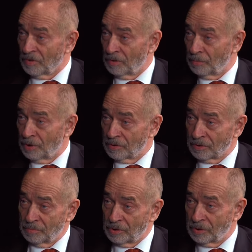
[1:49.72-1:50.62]

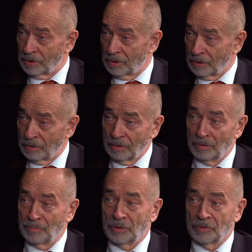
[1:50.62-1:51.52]
Имеются беседы,
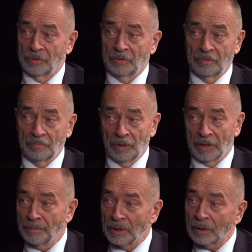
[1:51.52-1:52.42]
имеется
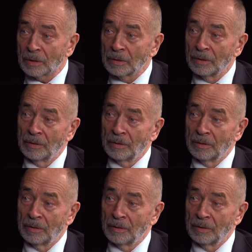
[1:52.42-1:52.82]
полемика,